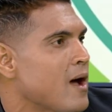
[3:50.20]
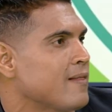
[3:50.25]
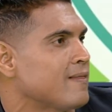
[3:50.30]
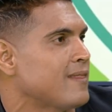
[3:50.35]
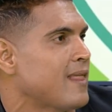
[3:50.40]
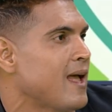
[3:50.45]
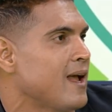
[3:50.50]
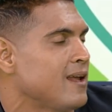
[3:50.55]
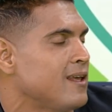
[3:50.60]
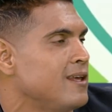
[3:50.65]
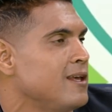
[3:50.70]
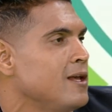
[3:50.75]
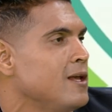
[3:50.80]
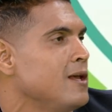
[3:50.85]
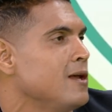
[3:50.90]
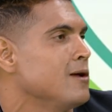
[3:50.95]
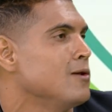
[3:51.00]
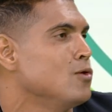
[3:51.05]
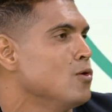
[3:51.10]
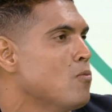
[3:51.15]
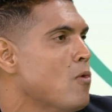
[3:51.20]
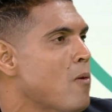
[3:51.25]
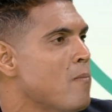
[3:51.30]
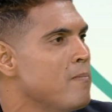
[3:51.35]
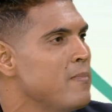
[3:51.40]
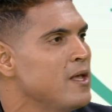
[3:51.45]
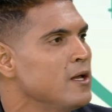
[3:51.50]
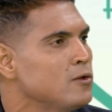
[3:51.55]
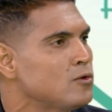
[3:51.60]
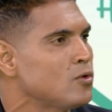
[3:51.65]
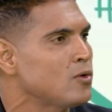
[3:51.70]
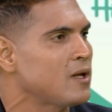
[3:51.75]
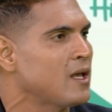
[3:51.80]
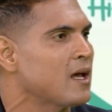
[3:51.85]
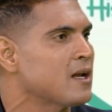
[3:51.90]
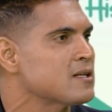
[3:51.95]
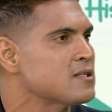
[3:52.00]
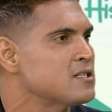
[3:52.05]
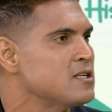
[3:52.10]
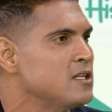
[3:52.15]
até que no momento que
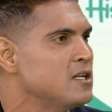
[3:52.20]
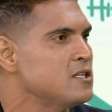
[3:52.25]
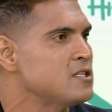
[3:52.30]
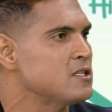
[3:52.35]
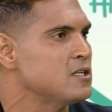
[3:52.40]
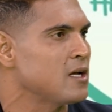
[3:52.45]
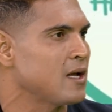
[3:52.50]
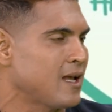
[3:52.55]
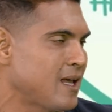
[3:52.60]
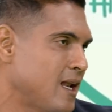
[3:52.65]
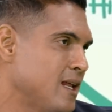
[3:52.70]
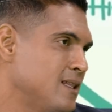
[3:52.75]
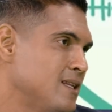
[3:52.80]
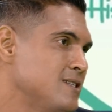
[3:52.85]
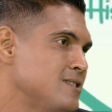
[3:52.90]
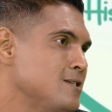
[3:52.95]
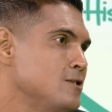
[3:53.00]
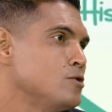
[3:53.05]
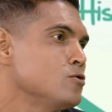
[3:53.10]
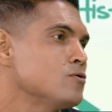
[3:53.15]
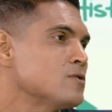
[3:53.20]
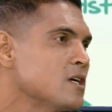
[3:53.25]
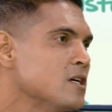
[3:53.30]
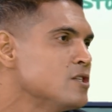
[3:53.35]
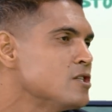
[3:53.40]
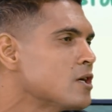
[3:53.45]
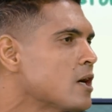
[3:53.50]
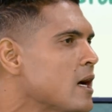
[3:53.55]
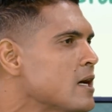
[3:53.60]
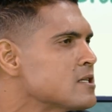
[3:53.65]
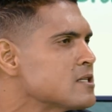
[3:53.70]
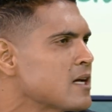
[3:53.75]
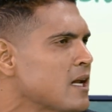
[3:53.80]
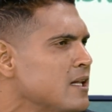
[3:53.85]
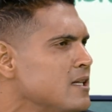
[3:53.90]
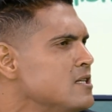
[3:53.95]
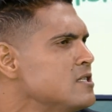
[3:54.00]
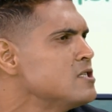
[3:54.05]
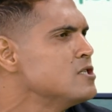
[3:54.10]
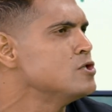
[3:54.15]
ela, se que ela decidiu sair de casa, que
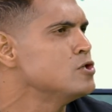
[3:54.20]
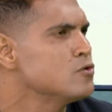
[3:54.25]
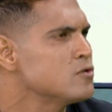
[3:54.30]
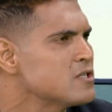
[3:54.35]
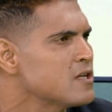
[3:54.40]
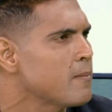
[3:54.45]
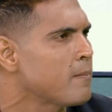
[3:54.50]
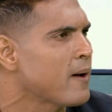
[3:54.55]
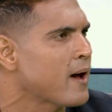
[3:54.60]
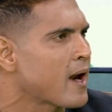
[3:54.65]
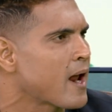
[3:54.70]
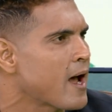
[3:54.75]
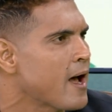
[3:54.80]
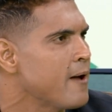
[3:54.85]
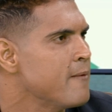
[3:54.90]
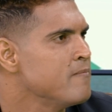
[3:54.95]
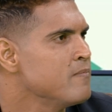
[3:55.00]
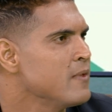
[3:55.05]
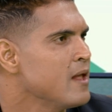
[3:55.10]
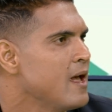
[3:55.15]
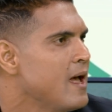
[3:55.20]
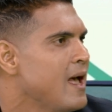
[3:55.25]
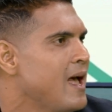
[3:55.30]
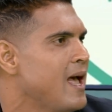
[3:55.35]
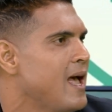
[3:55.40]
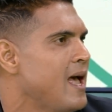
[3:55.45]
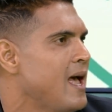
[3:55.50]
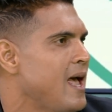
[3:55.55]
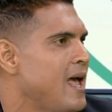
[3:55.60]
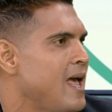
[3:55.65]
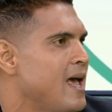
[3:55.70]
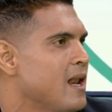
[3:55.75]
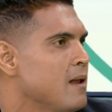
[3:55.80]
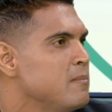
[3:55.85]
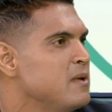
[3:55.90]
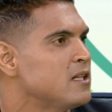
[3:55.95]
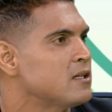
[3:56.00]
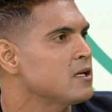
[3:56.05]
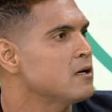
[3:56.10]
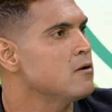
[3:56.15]
ela decidiu separar, ela
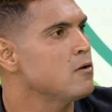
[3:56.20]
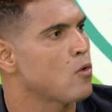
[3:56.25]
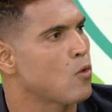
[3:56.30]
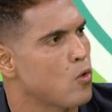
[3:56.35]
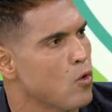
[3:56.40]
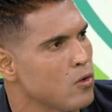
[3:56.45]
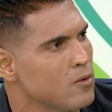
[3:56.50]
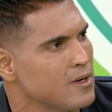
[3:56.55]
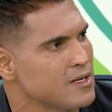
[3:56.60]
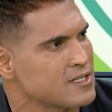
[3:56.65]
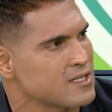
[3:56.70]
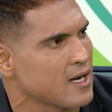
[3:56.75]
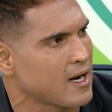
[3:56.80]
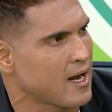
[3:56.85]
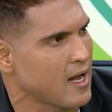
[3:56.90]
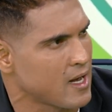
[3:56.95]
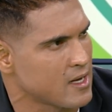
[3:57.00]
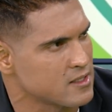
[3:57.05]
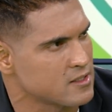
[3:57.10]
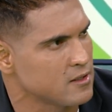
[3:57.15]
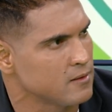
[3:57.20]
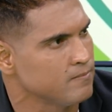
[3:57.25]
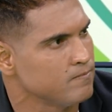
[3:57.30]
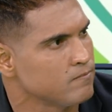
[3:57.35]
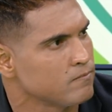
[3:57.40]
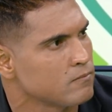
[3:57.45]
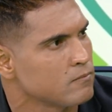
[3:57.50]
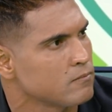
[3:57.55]
me trancou nessa casa